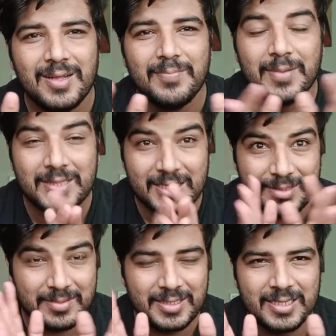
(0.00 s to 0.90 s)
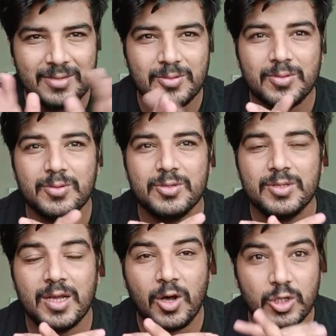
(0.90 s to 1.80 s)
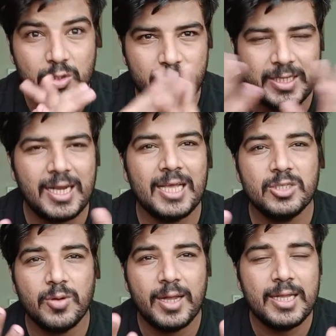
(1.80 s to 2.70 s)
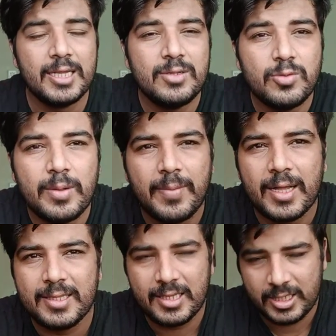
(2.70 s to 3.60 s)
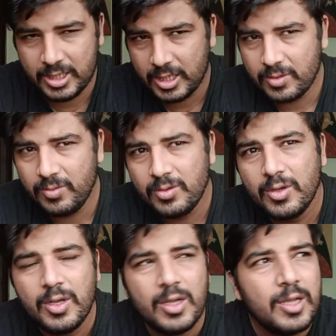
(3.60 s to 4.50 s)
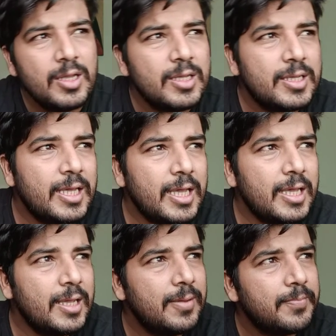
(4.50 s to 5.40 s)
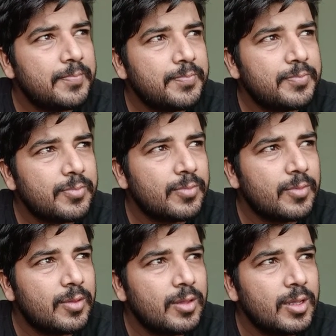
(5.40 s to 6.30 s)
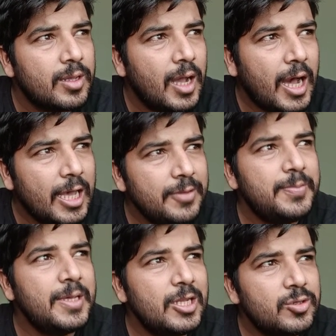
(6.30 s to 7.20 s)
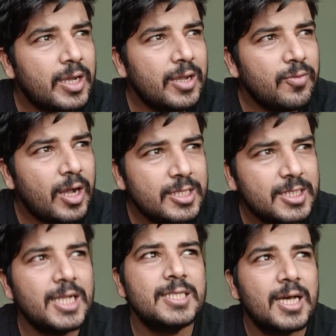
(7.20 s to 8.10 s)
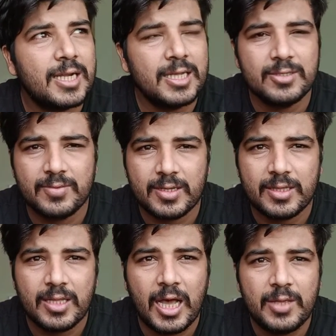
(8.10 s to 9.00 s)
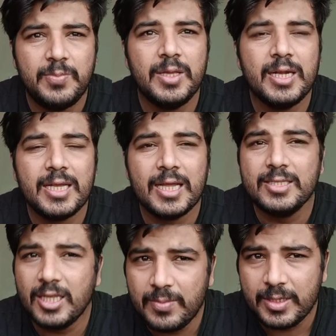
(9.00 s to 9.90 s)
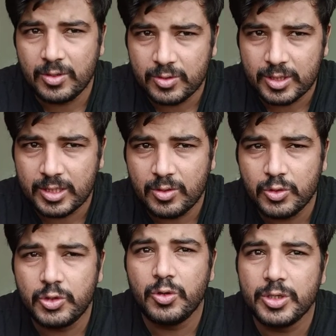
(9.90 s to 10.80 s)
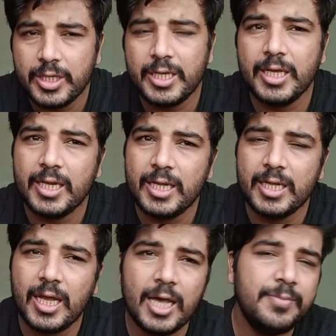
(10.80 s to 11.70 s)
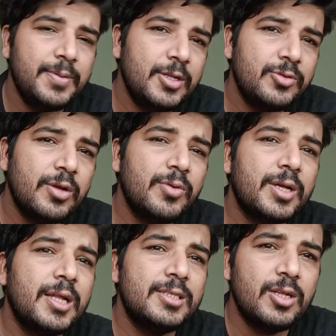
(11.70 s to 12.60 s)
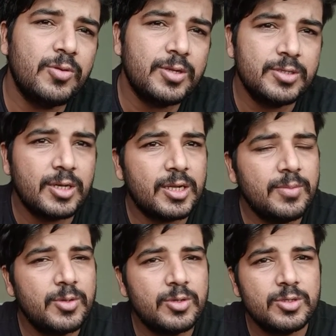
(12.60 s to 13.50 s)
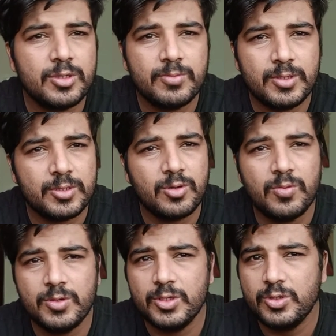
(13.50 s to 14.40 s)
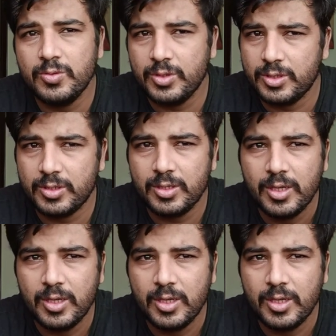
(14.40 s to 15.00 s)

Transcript: बदकिस्म से उनको कुछ हॉस्पिटलाइज हुआ लेकिन जो मैं बात कहना चाह रहा हूँ कि आईपीएल जो है वो अच्छा जा रहा है इस वक्त आईपीएल कैंसिल भी नहीं हो सकता कुछ लोग ये कह रहे हैं कि आईपीएल जो है वो कैंसिल होने जा रहा है बिकॉज ऑफ दिस कोविड सिचुएशन